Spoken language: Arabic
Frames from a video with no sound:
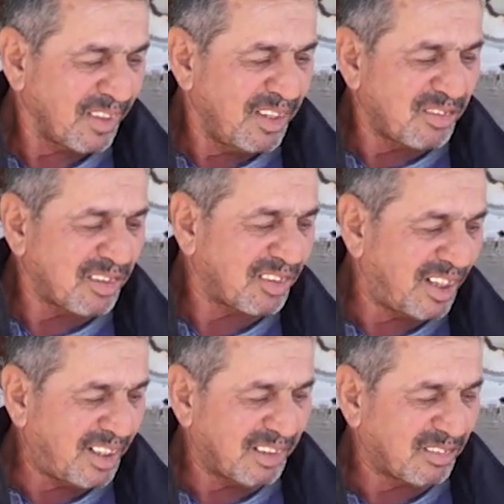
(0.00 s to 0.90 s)
ليش
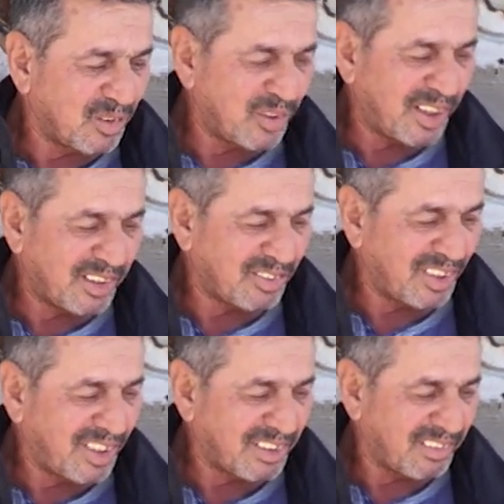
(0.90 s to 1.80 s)
تصير وياي
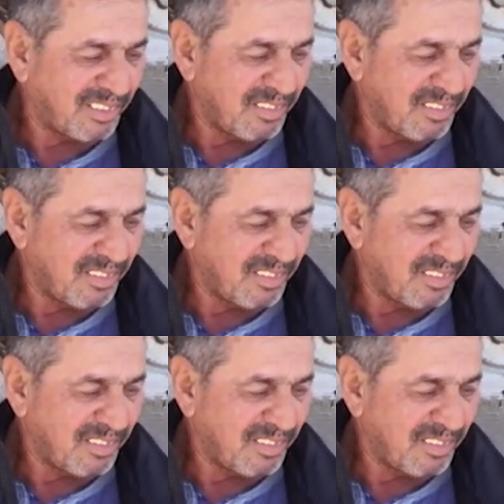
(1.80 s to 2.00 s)
الشغلات؟